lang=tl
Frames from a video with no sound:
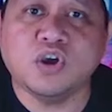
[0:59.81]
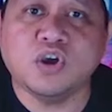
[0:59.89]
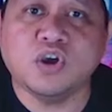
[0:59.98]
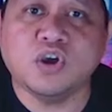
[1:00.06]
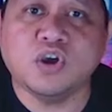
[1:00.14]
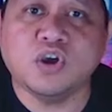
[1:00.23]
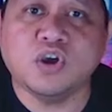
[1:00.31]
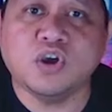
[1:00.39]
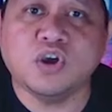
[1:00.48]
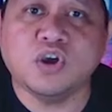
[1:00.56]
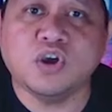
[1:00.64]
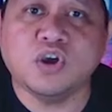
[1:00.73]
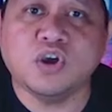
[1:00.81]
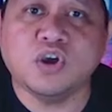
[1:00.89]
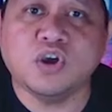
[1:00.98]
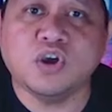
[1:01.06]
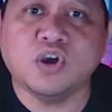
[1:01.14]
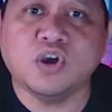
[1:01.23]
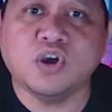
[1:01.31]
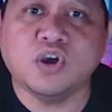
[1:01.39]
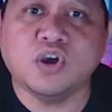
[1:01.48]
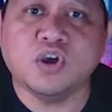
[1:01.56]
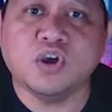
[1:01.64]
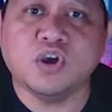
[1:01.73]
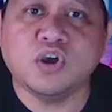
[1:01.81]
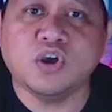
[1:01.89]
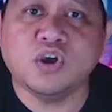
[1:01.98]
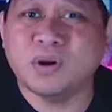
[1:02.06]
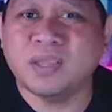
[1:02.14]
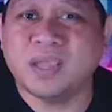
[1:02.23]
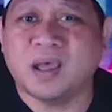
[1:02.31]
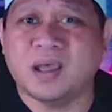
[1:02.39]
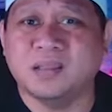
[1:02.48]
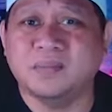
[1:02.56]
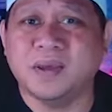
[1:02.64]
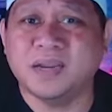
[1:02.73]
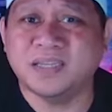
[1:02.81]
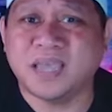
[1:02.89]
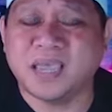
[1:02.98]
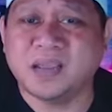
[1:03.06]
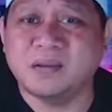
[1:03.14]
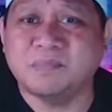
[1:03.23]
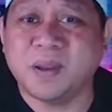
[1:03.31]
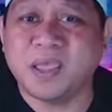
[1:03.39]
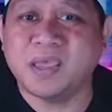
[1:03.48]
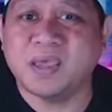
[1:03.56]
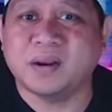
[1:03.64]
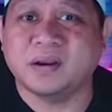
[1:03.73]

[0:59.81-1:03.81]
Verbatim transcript: Blackwater, kumukuha na lang ho ng Junric Valoria, di ba? Recycled player.